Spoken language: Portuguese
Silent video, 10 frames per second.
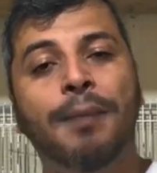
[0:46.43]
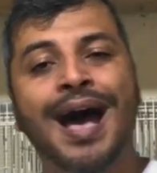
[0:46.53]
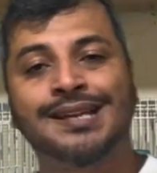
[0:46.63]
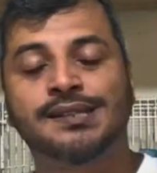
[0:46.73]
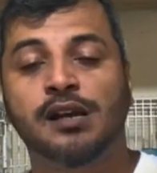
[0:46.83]

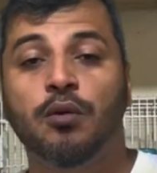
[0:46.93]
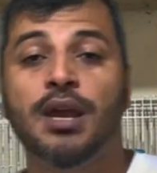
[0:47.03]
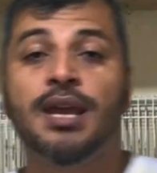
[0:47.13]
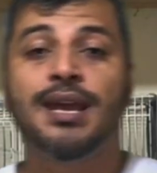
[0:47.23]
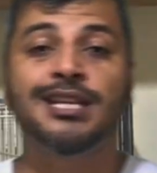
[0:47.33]
pássaro
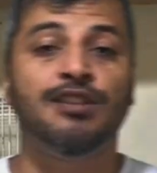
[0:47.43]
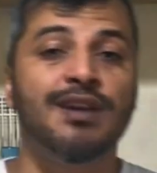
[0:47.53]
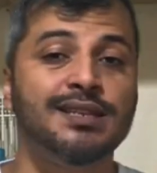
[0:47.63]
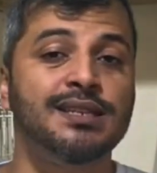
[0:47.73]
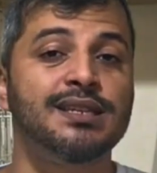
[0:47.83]
que às
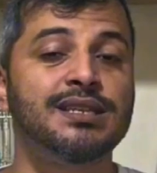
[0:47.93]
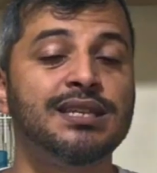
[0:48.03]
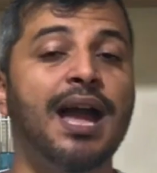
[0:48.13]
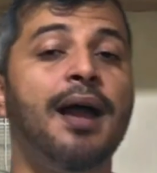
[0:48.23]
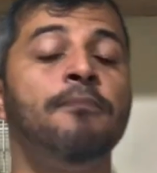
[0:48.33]
vezes
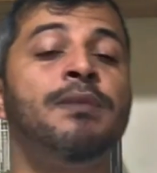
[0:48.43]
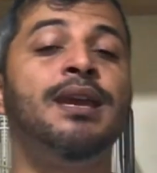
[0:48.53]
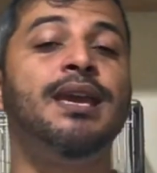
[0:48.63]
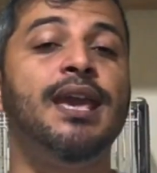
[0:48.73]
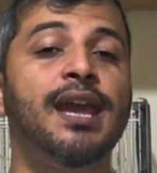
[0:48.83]
está
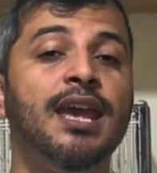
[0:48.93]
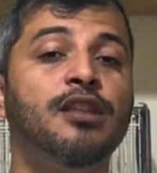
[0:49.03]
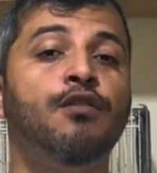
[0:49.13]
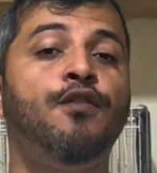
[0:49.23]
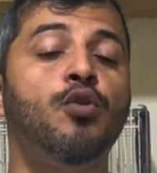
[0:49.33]

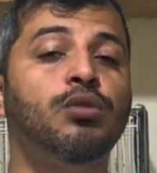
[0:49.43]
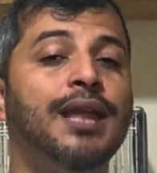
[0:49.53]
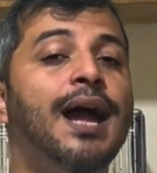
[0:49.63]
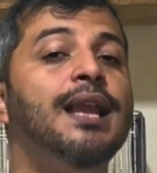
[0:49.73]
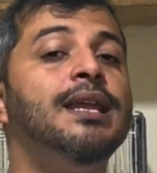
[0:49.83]
querendo
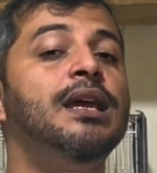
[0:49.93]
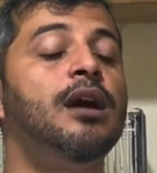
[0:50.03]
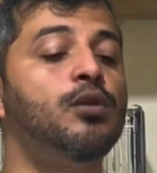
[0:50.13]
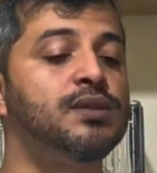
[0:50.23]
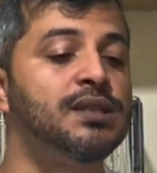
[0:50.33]
voltar ali ao